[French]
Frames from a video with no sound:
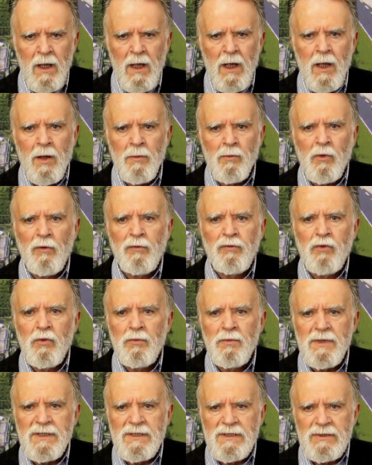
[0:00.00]
Euh, mon vieux
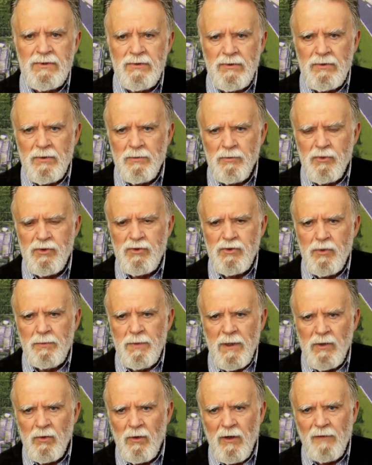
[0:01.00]
messieurs, monsieur
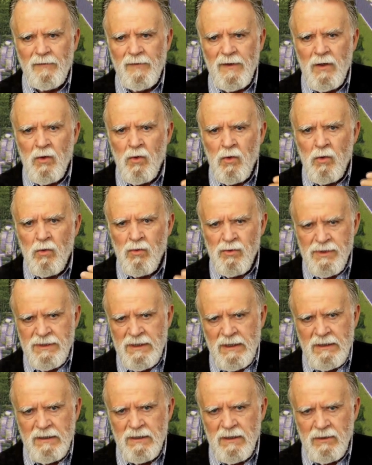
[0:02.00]
pardon, a fait
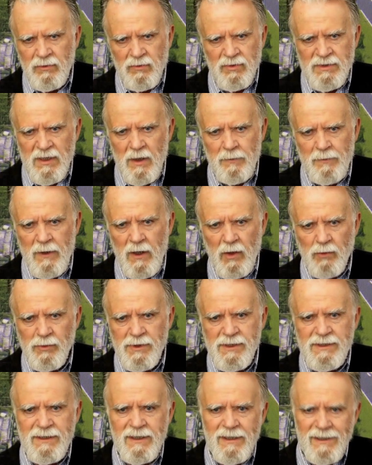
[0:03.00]
constater tout ça par lui
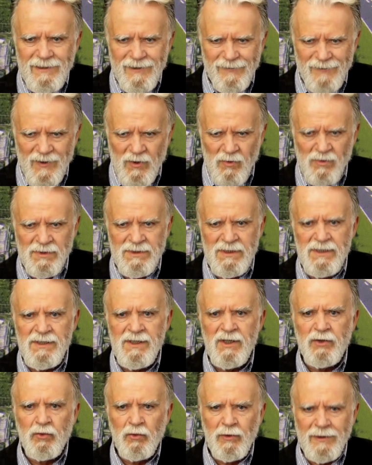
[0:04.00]
huissier, il a fait
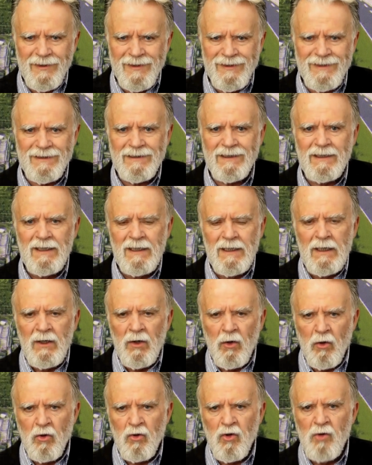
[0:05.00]
consigner toutes les lettres
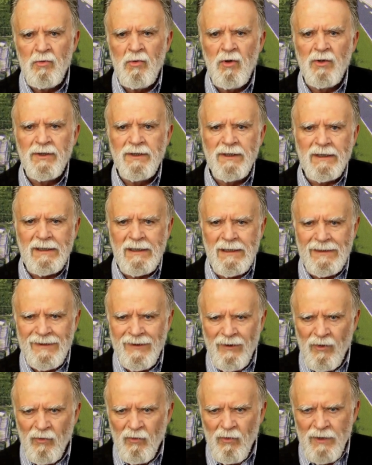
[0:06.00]
recommandées qu'il
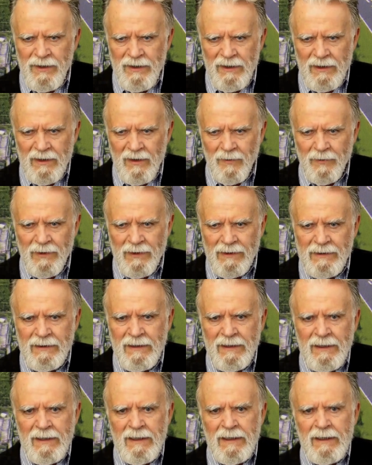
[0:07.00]
a envoyées à la
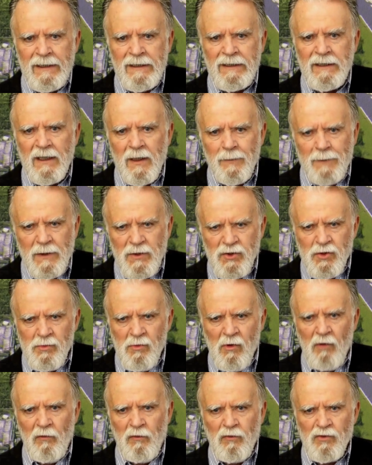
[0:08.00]
mairie. Il répète je
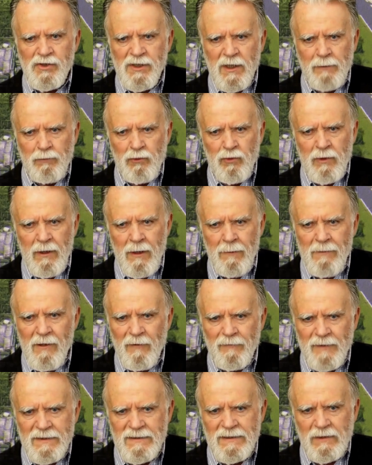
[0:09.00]
m'en fous, je serai plus là, mais
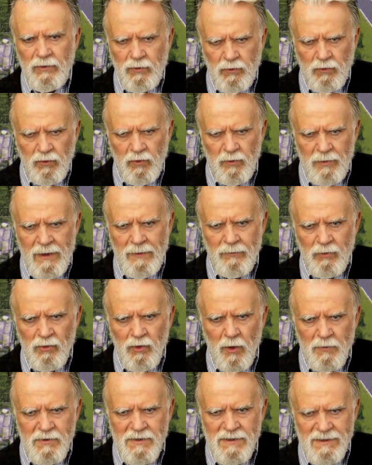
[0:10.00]
en fait c'est tout de même
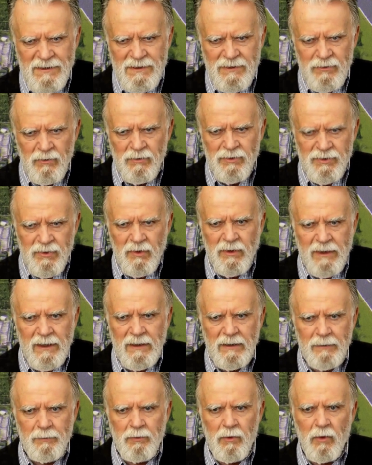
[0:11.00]
une obsession
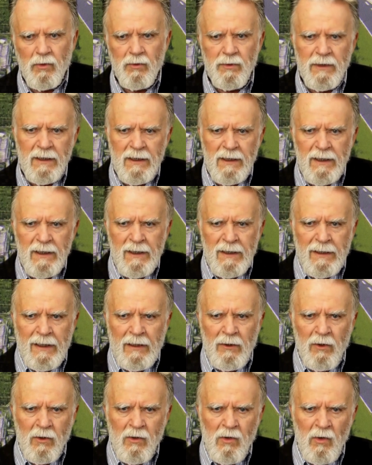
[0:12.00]
secrète pour lui.
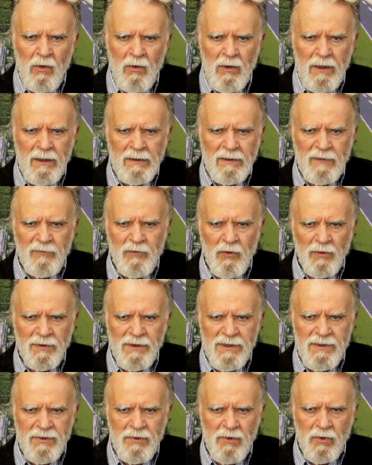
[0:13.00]
Alors quand l'un des
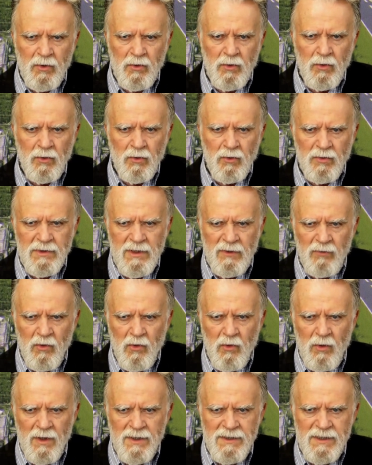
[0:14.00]
fournisseurs que nous avons
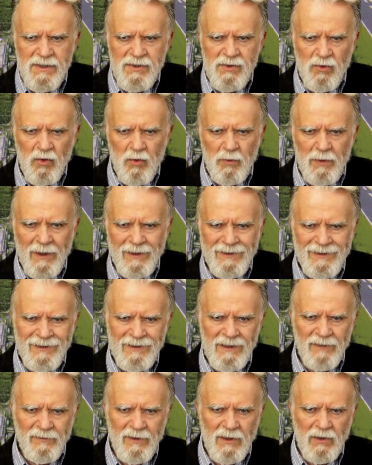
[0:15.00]
croisés sur le
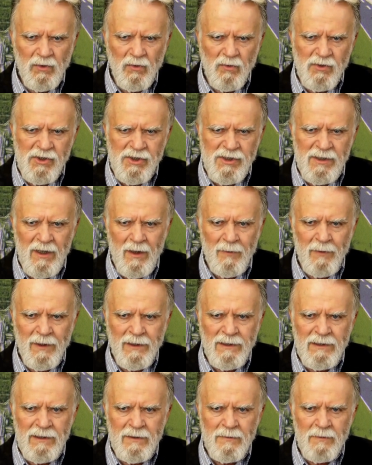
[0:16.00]
parking avec nos chiens m'a
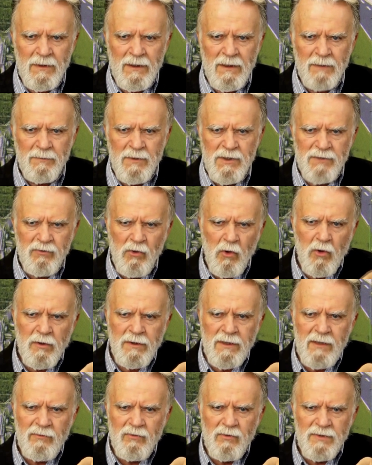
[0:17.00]
dit mais, mais je vous
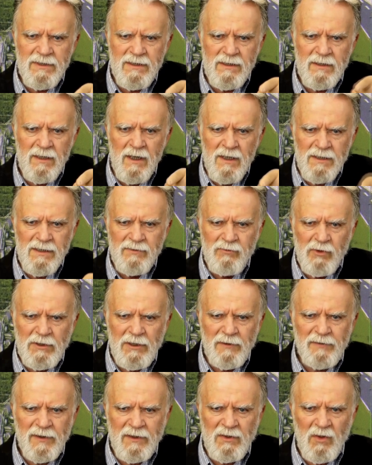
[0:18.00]
reconnais vous, c'est vous
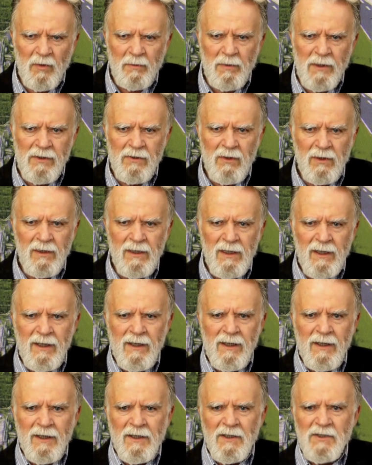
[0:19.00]
qui faites campagnol
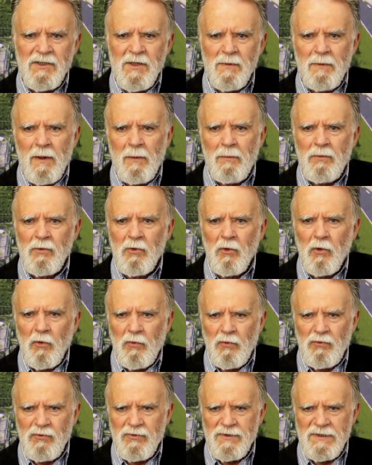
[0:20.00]
j'ai pas pu
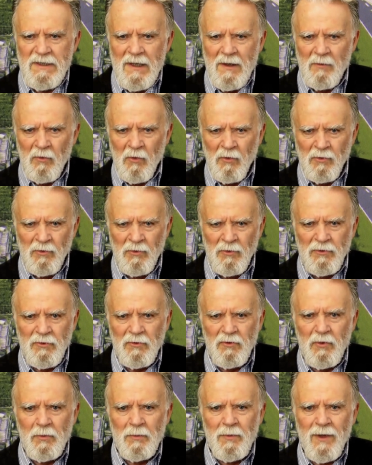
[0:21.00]
refuser à mon hôte
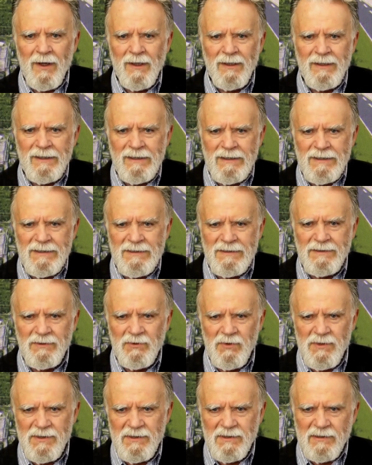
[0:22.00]
de parler ici
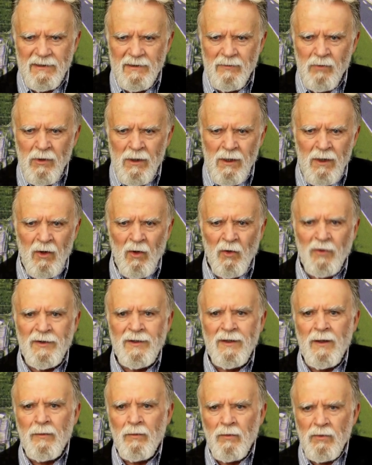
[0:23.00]
de ces déboires en
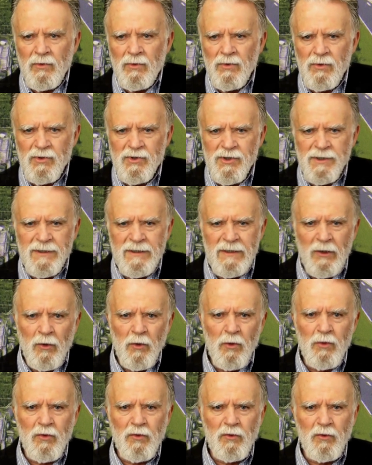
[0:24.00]
termes
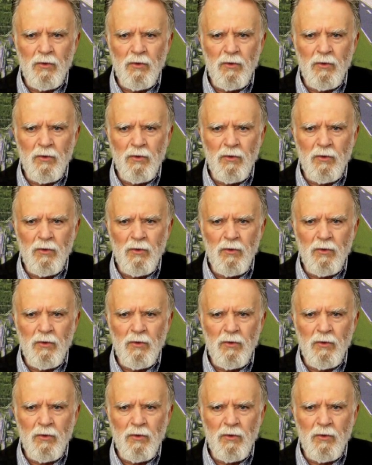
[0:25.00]
généreux,